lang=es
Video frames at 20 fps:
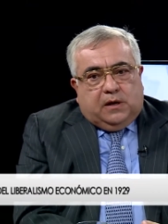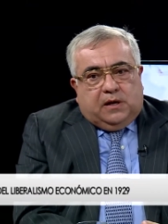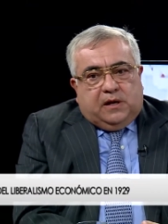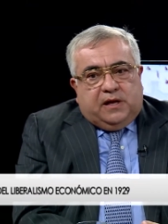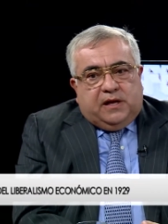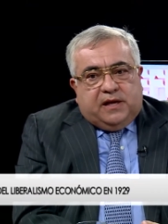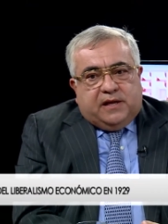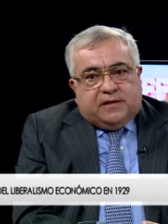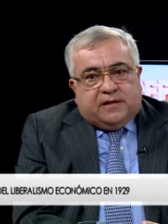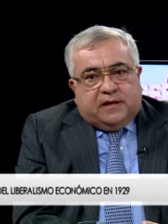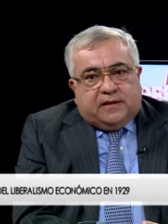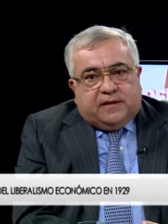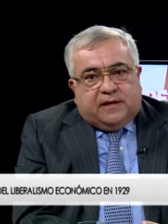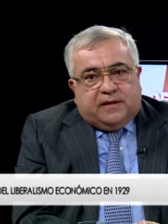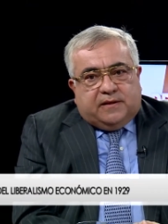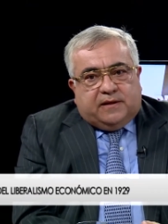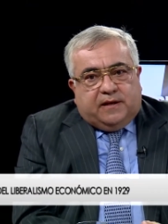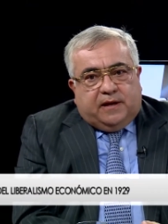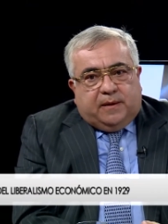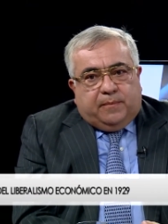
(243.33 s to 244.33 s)
Y ese es
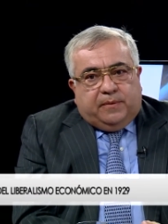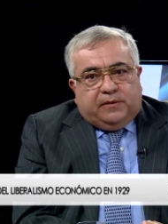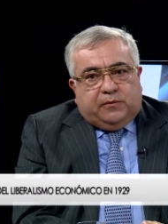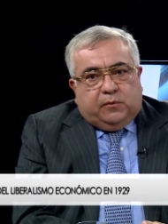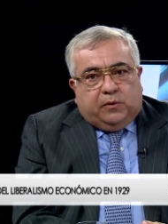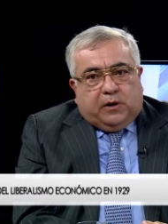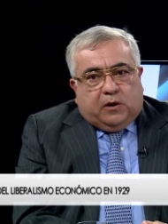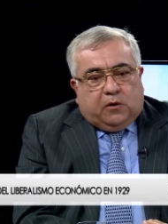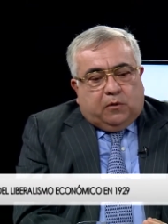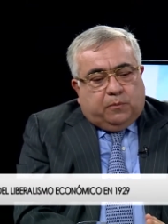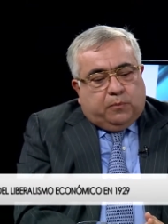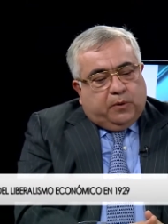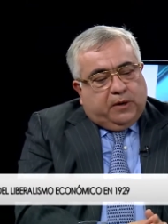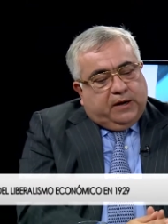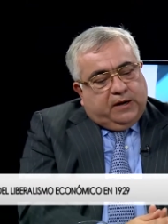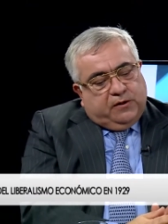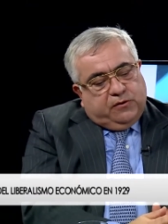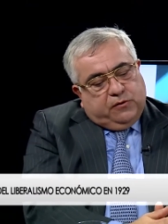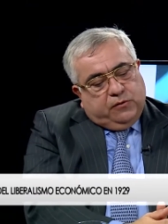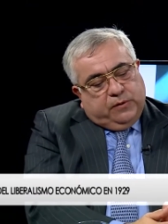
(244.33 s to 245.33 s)
sencillamente un error por el
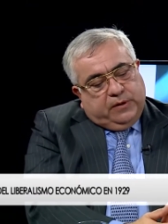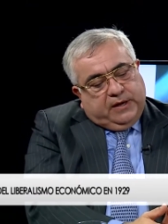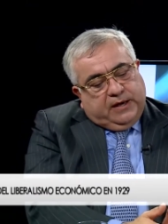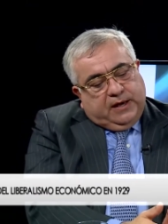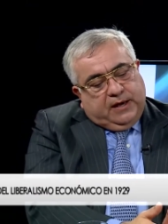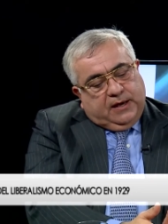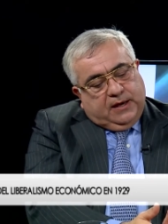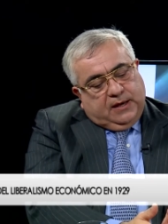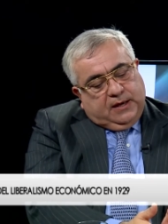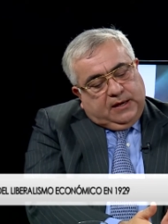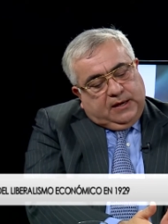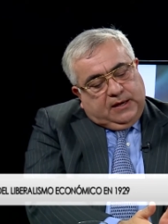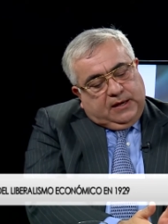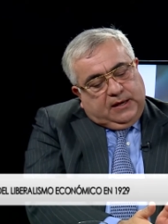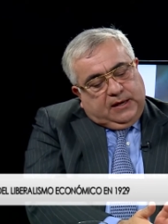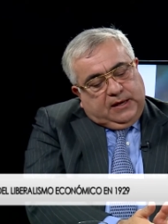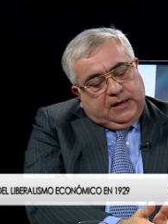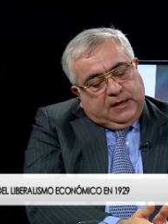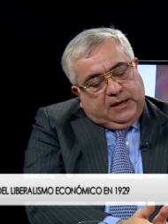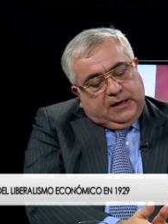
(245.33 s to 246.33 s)
hecho de que
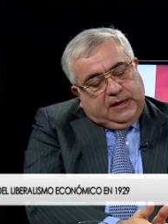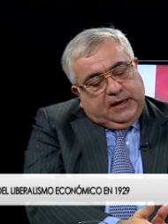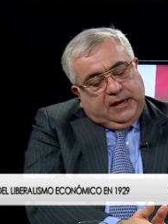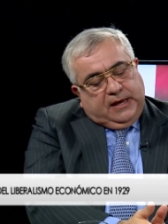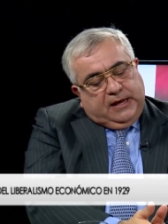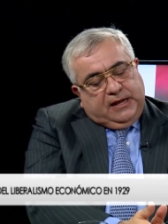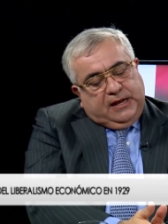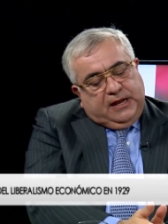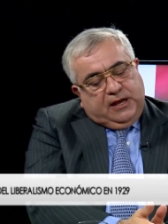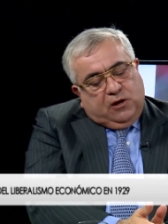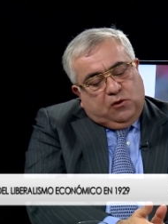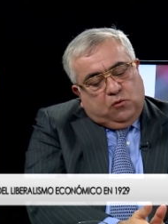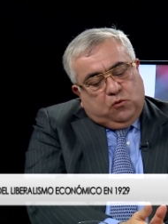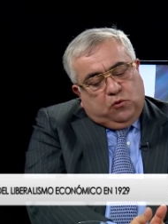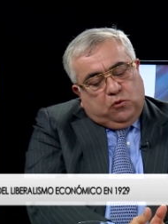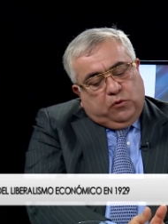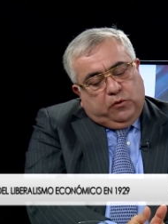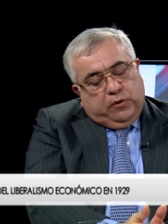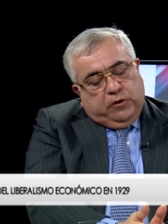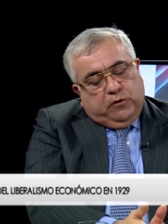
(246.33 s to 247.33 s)
en
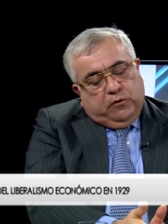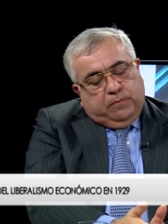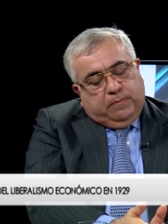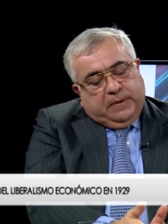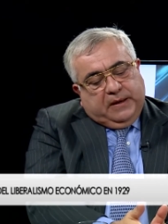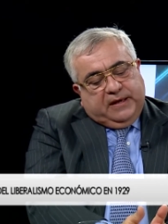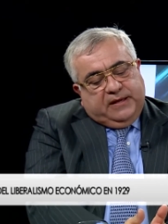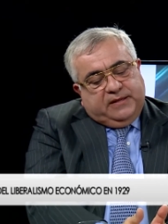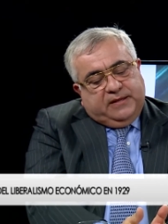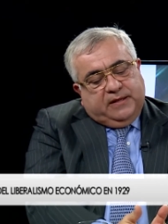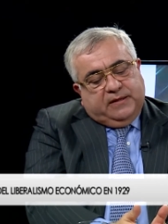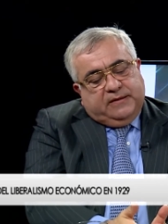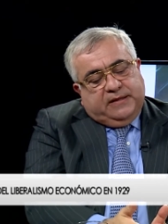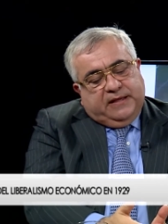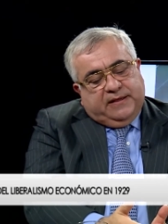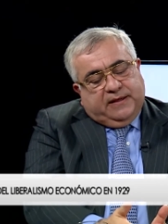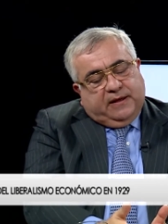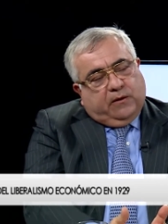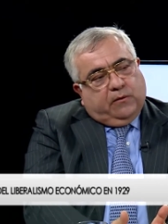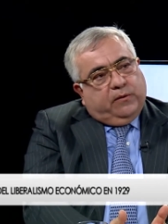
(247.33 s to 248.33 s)
ninguno de los países
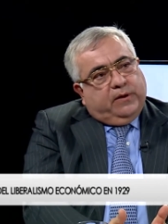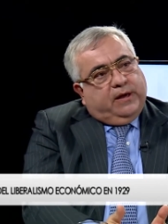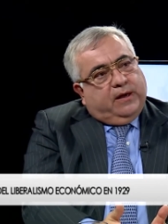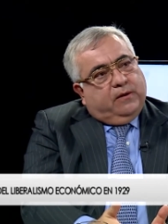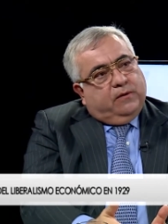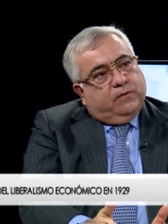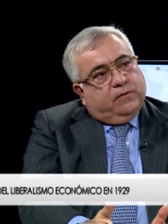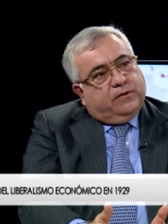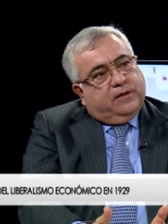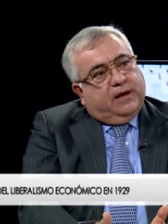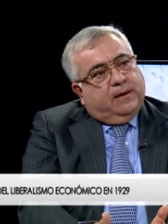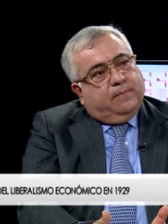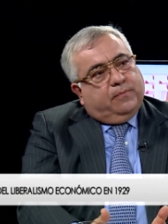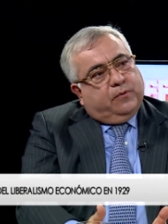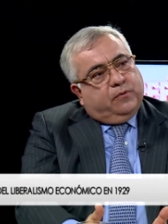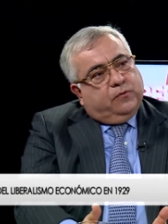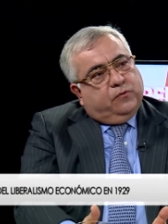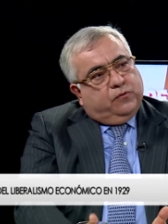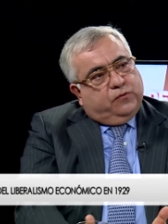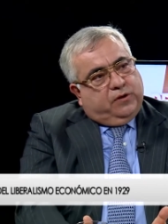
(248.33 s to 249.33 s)
desarrollados se ha
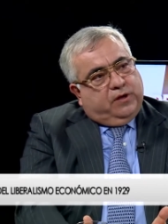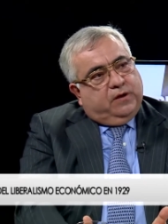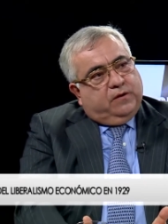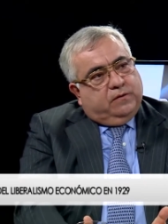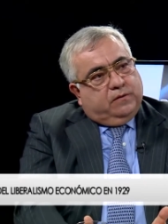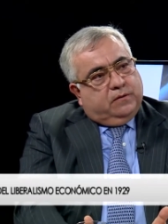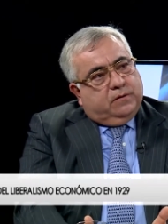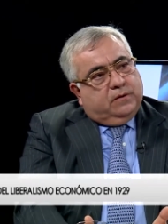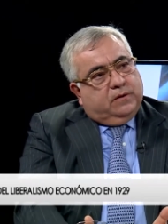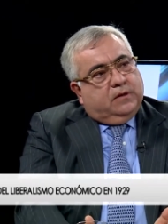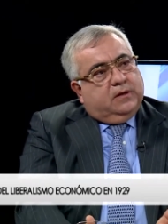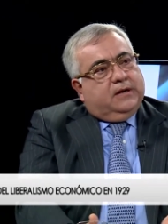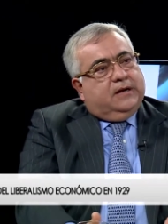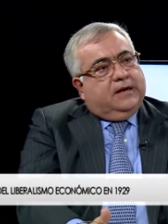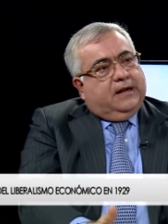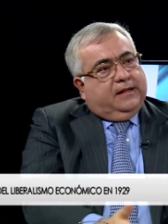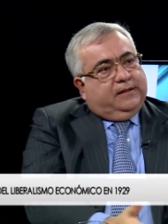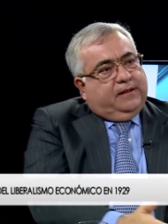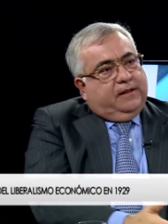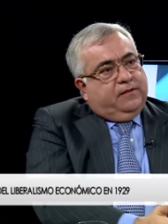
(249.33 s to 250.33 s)
producido
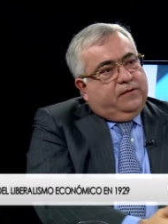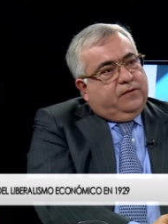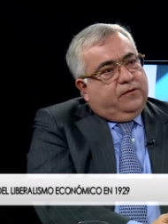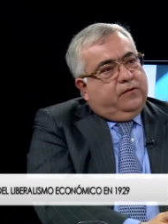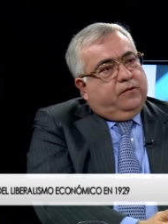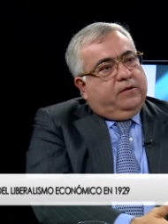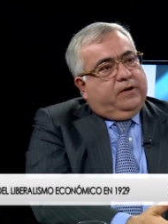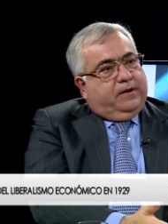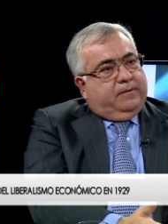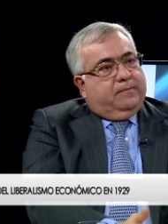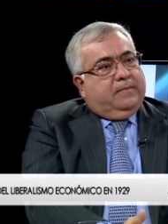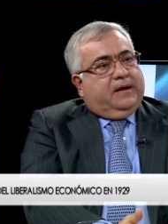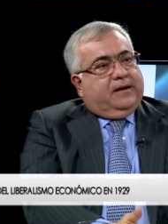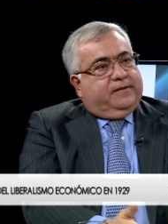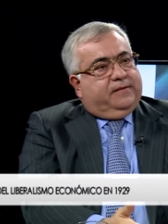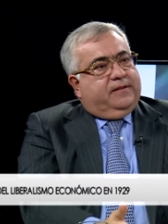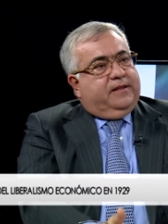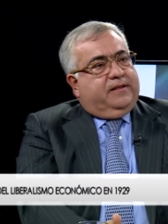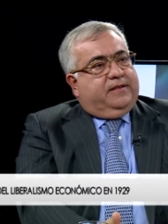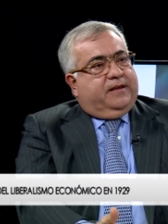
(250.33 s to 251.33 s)
la tensión que
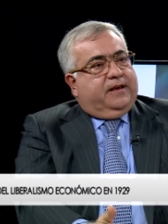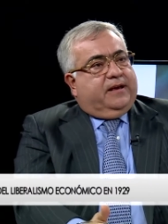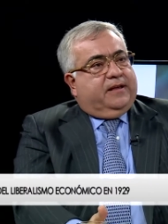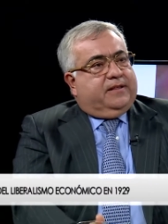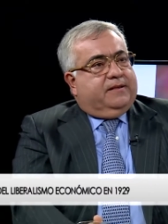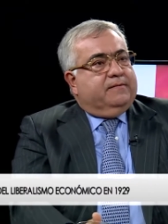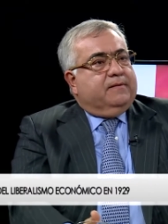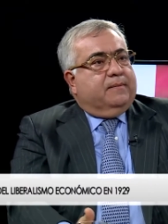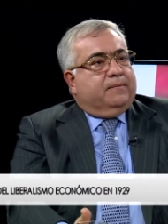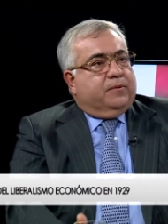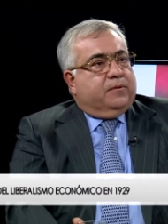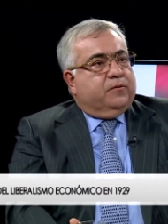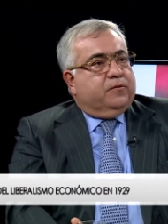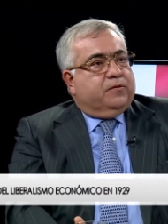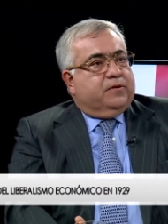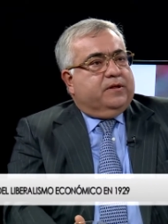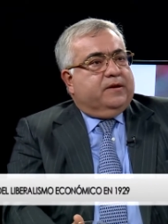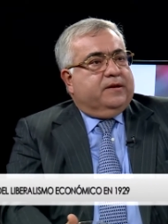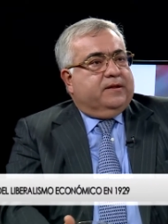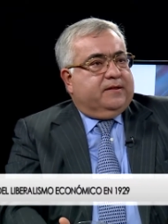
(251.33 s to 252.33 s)
Marx dice que se iba a
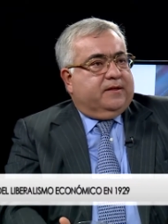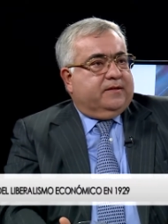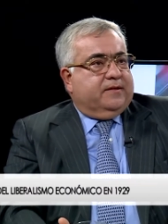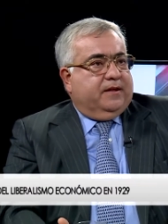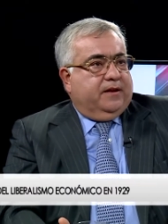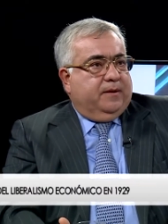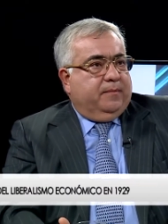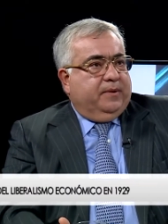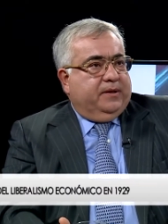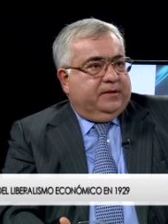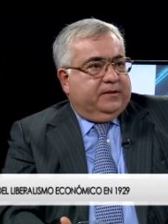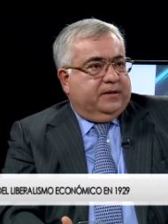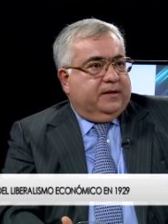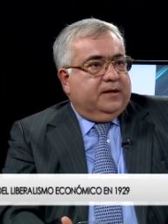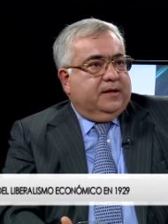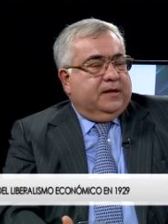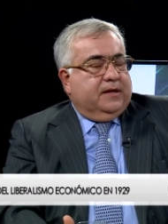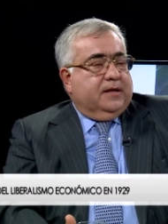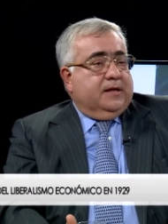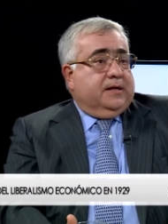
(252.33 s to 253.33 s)
producir necesariamente. Mm.
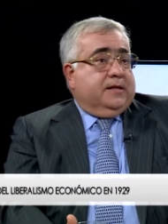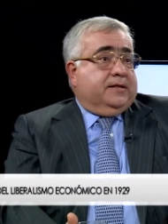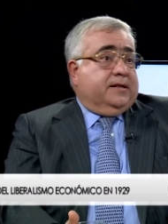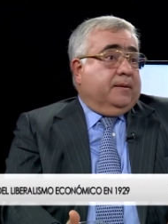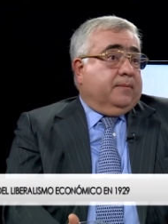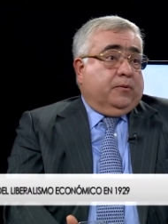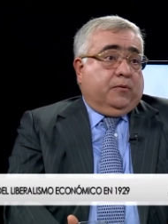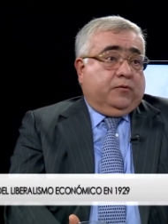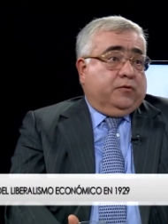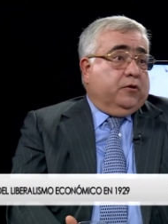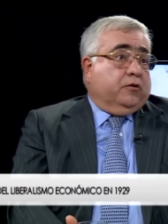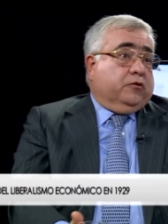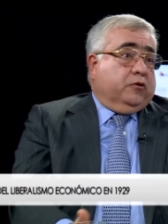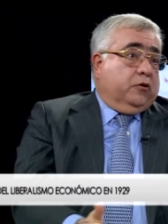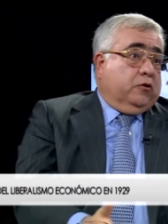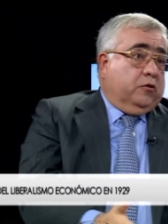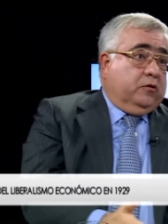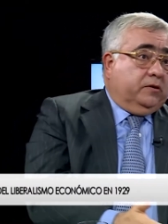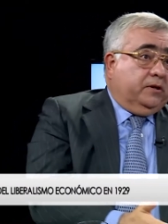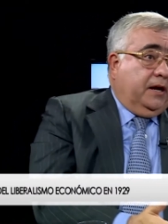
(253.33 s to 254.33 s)
Se ha producido todo
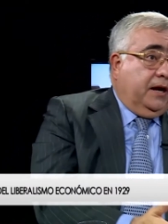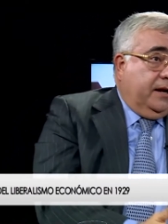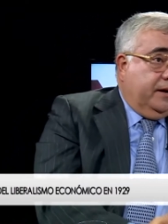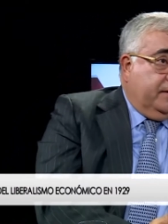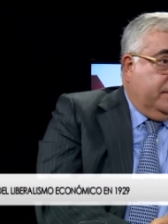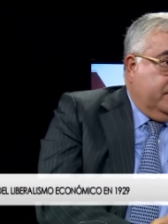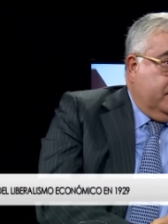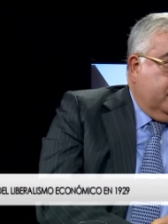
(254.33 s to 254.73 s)
lo contrario